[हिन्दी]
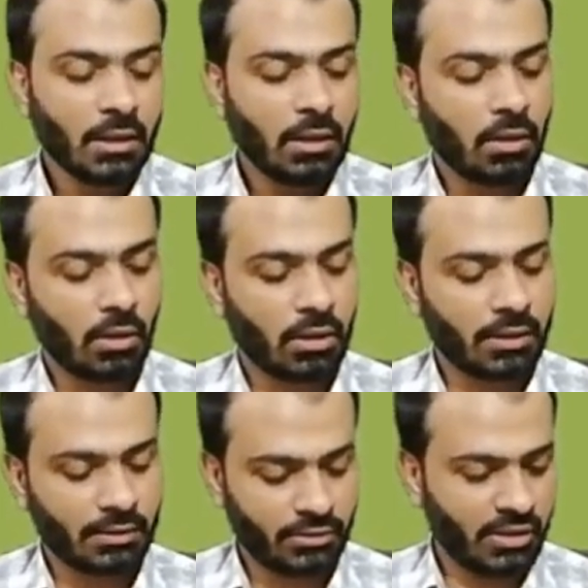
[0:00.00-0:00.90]

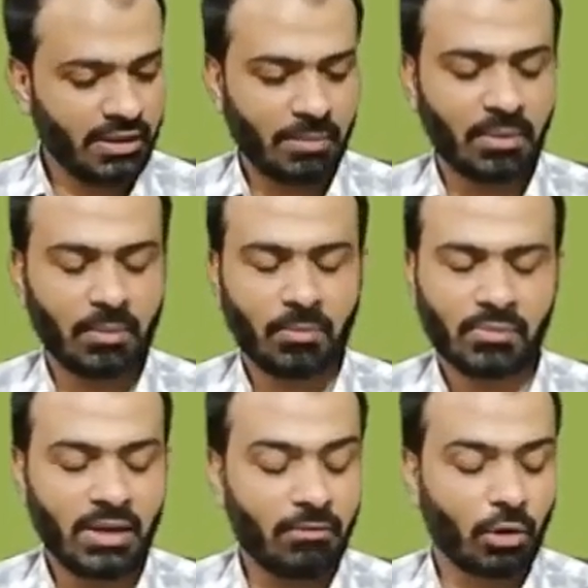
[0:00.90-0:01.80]
और ये
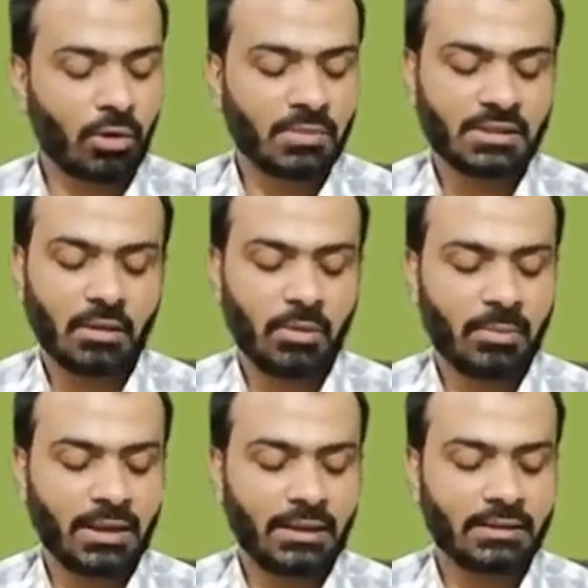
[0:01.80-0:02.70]
लिवर और मसल में
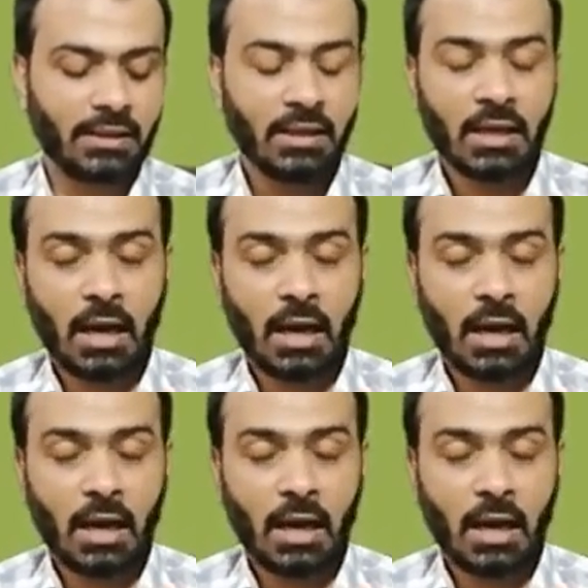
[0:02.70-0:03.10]
पाया जाता है